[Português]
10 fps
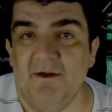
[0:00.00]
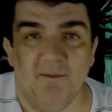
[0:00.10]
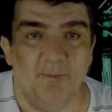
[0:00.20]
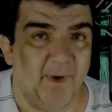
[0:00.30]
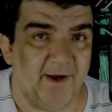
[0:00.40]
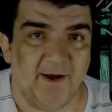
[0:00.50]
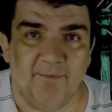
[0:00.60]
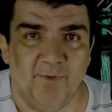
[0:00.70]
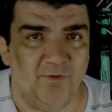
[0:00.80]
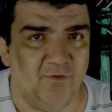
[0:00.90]
Placar
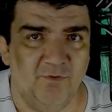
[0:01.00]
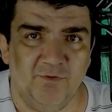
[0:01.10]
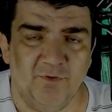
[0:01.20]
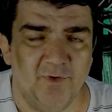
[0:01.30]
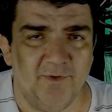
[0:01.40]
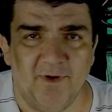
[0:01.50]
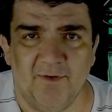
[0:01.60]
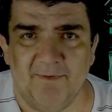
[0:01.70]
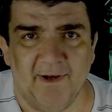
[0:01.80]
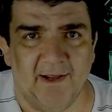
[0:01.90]
foi justo, não tem
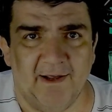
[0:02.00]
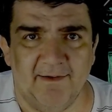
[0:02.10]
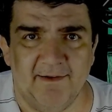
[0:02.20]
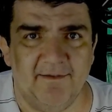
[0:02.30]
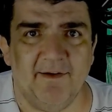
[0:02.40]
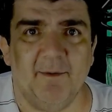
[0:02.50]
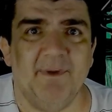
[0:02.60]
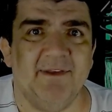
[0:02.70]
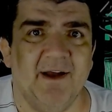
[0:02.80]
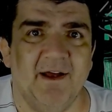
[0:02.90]
que falar, nem de
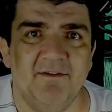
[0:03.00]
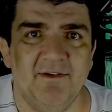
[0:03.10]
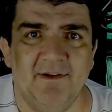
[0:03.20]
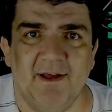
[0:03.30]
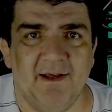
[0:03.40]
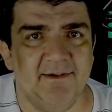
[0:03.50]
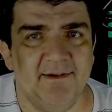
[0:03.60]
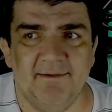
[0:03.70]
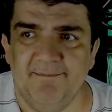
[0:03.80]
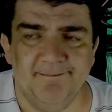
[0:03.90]
arbitragem,
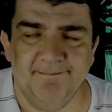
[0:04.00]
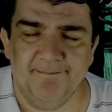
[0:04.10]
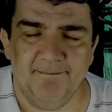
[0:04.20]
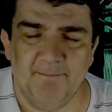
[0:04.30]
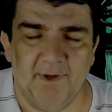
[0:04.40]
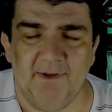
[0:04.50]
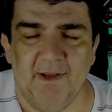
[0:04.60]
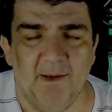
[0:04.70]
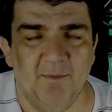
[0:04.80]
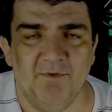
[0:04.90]
nada.
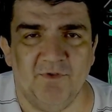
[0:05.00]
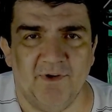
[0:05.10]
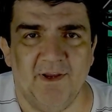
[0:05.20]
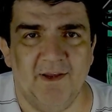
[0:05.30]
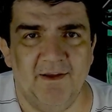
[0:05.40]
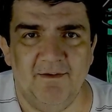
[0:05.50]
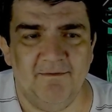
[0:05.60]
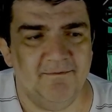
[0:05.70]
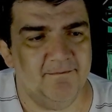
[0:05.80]
Perdemos, ok.